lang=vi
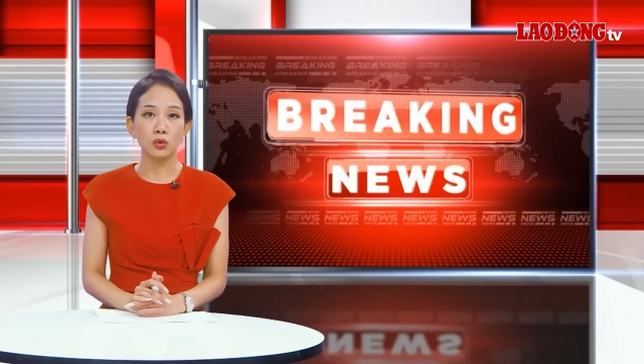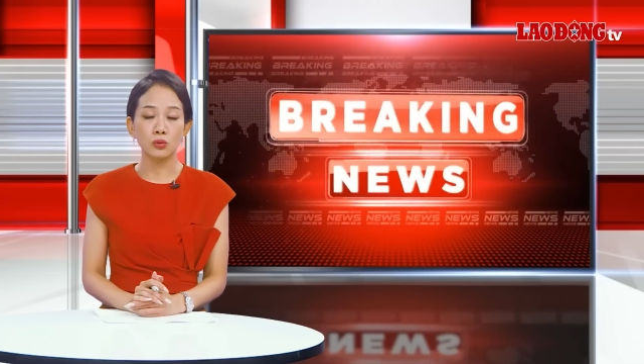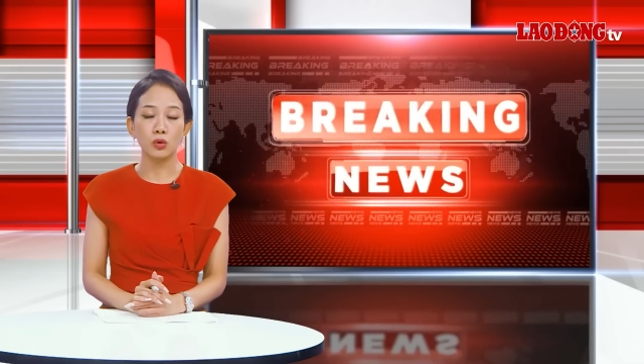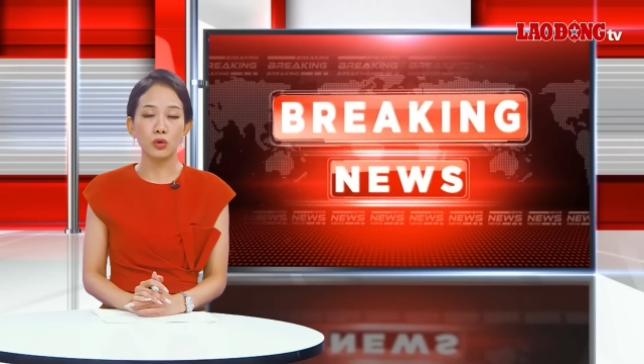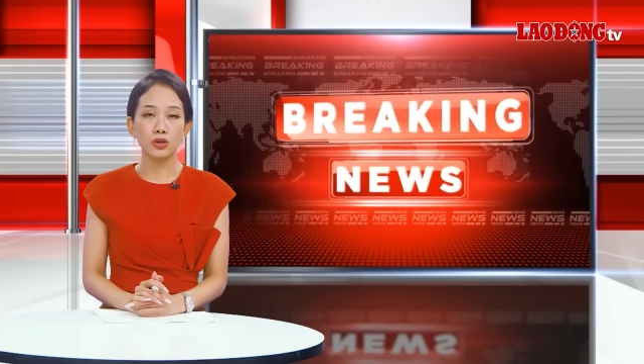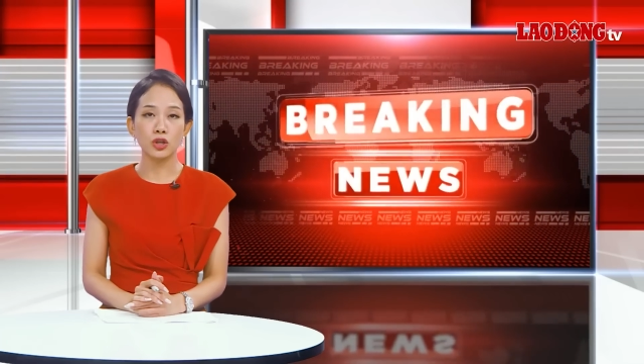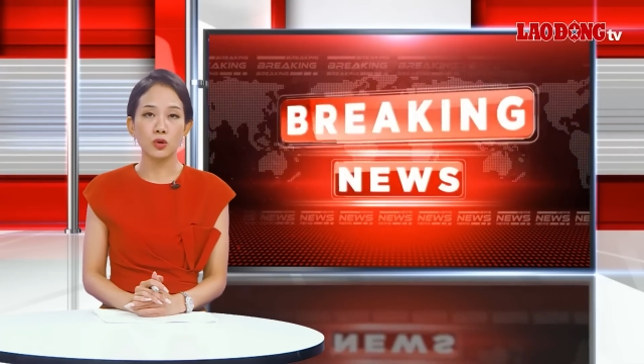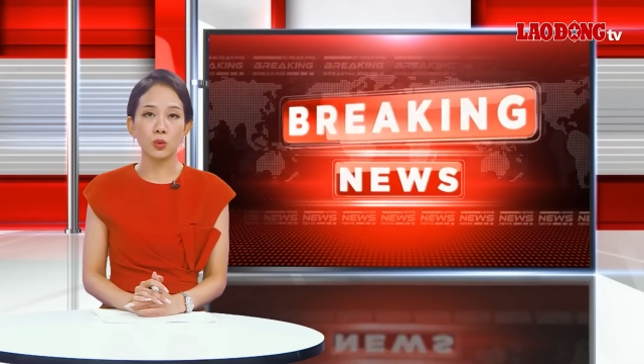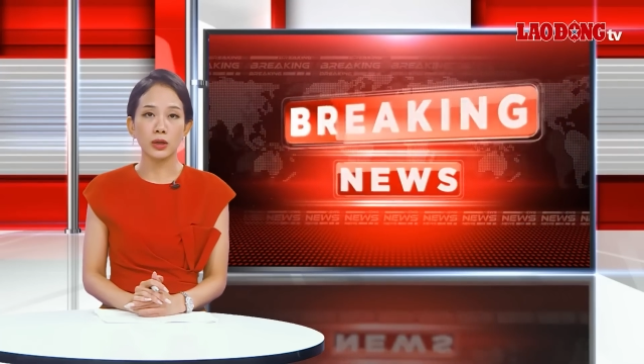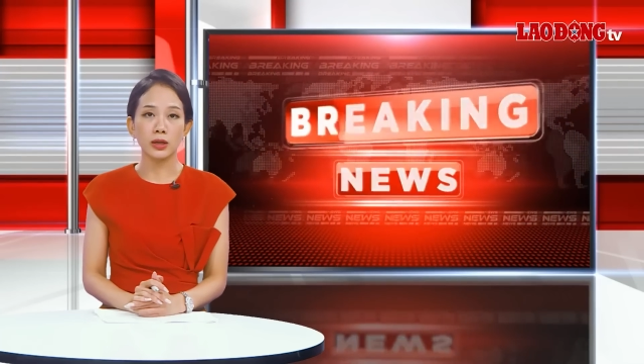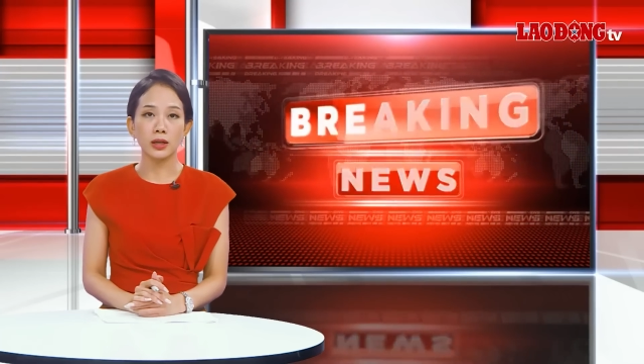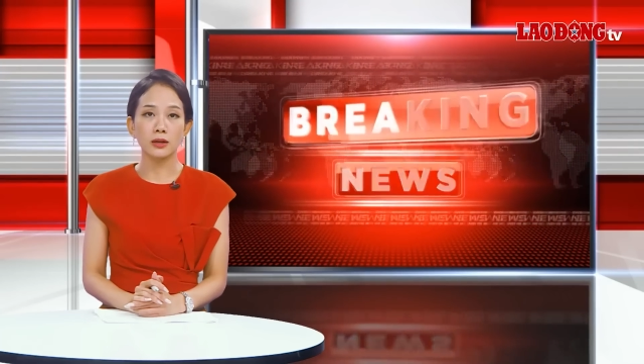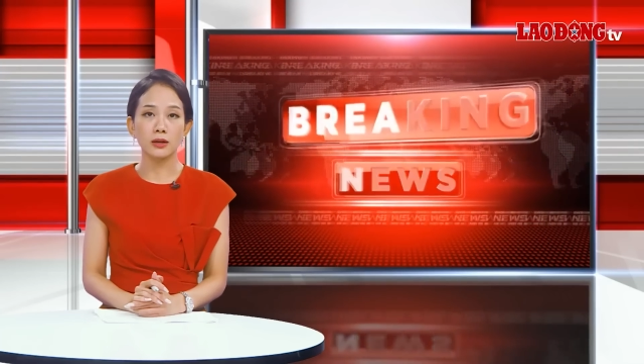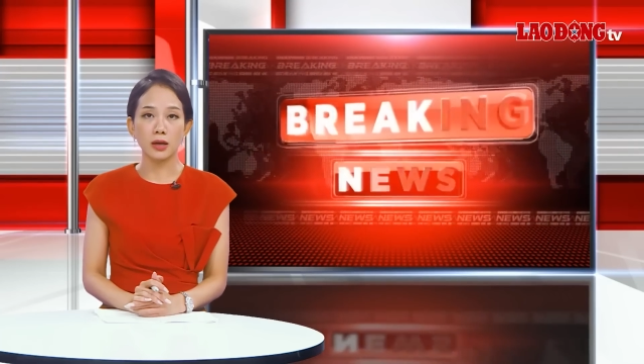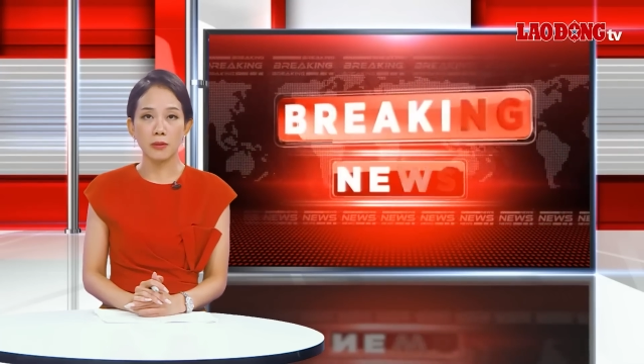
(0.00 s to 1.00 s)
túi bụi trong
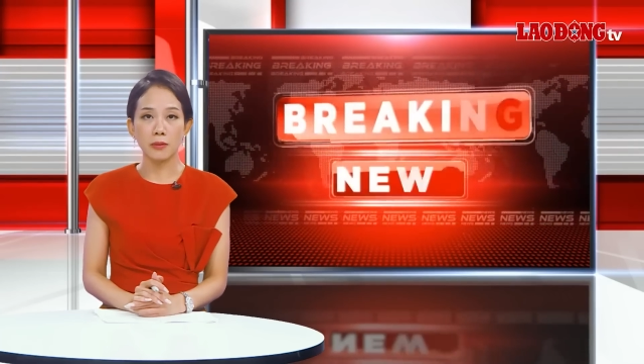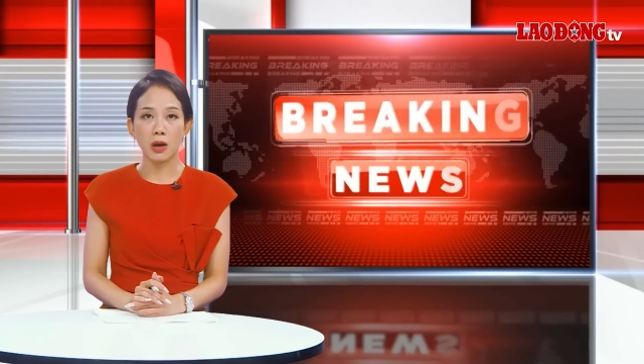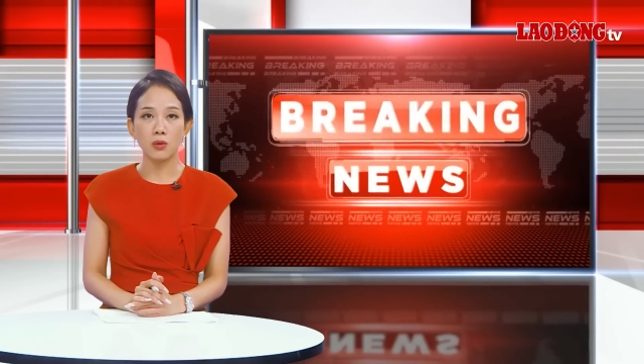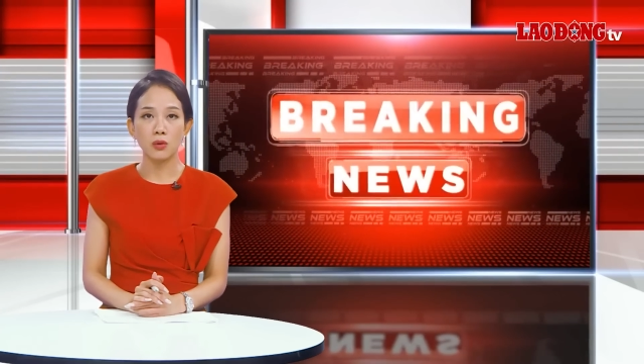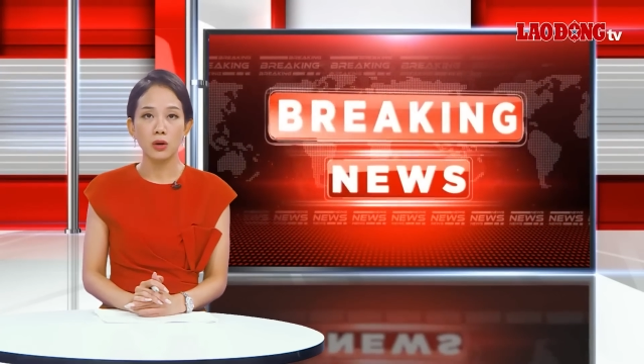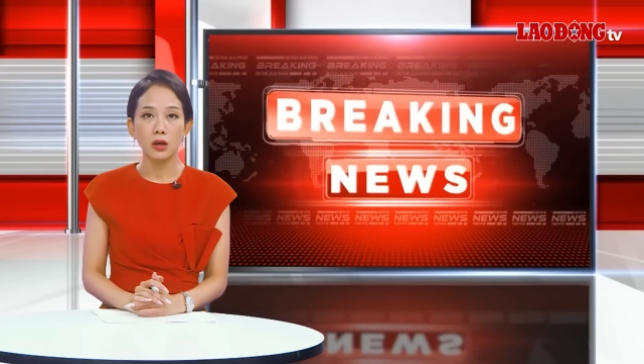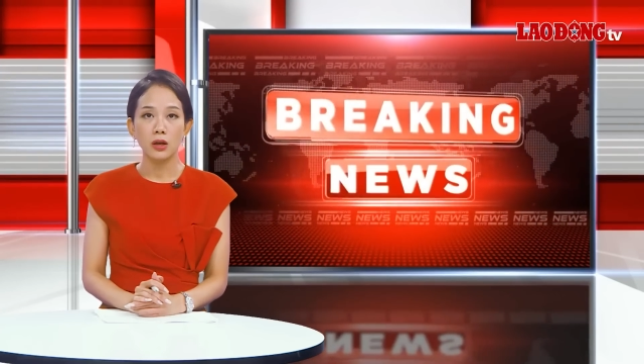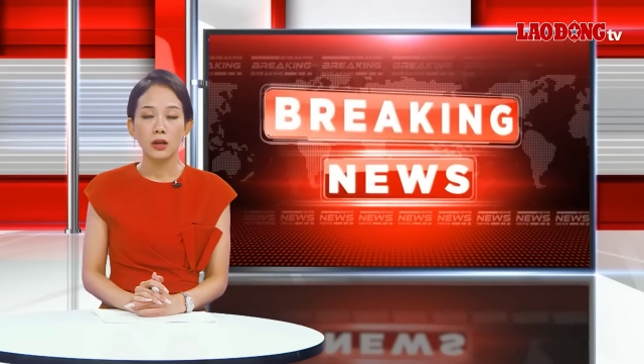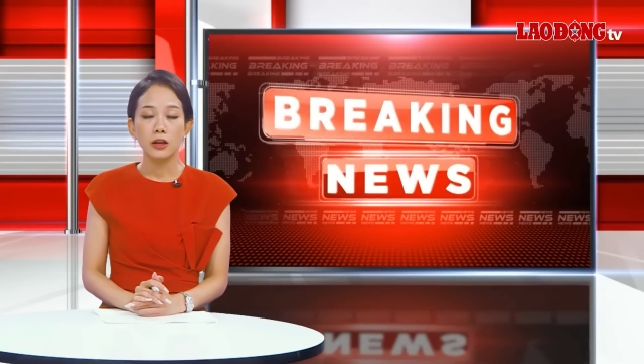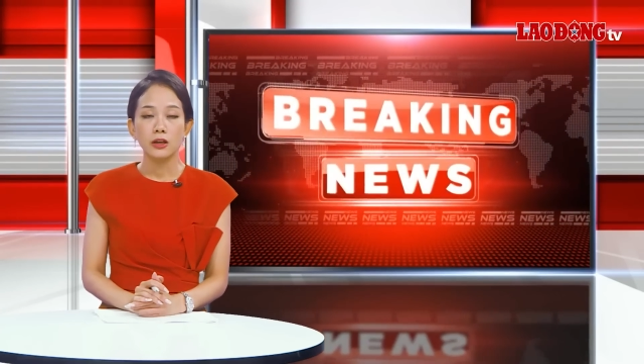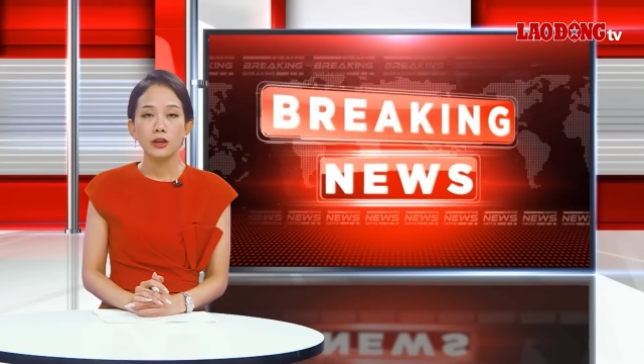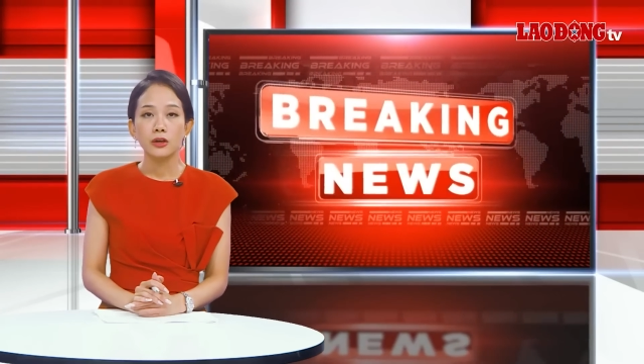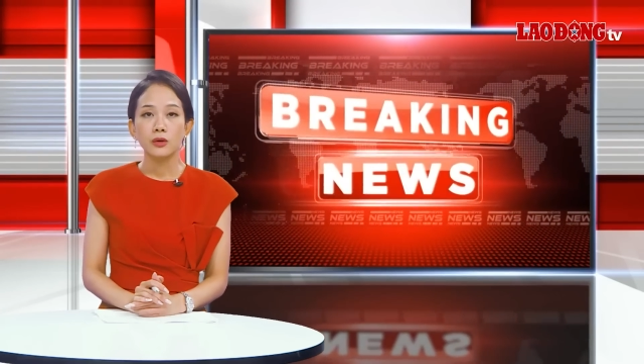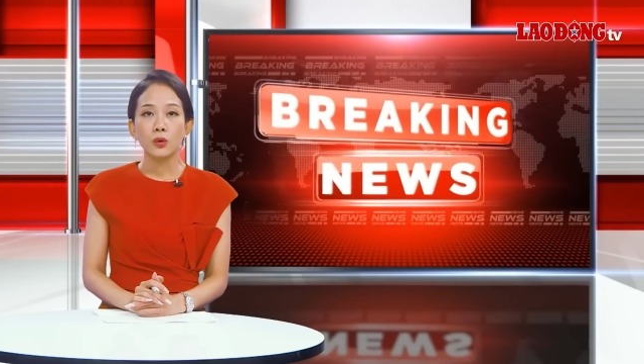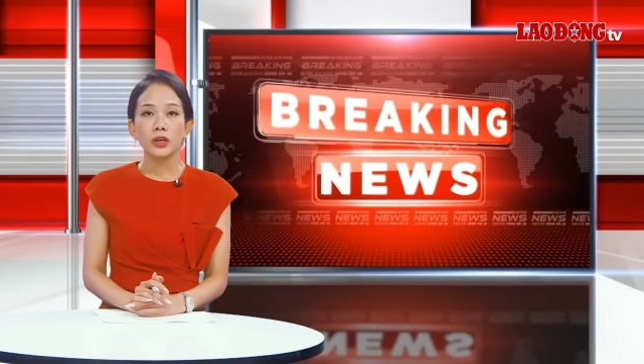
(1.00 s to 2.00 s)
quán ăn ở Cà Mau.
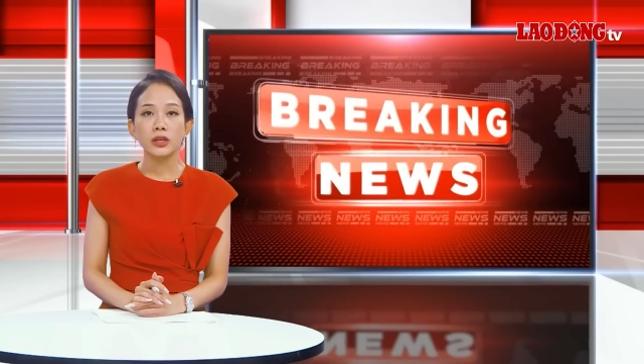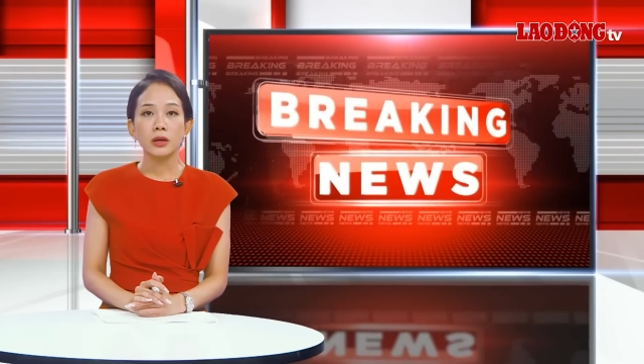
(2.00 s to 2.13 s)
Nguyên